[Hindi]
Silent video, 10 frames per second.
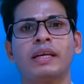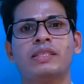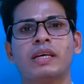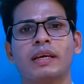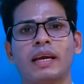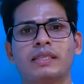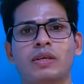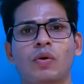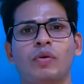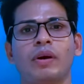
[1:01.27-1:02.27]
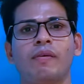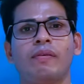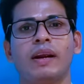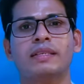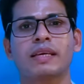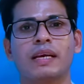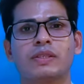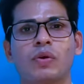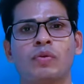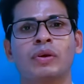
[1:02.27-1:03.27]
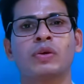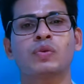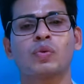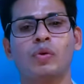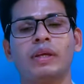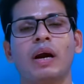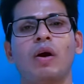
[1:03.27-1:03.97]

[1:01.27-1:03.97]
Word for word: टीचर कैसे होंगे फ्रेंड्स कैसे होंगे स्कूल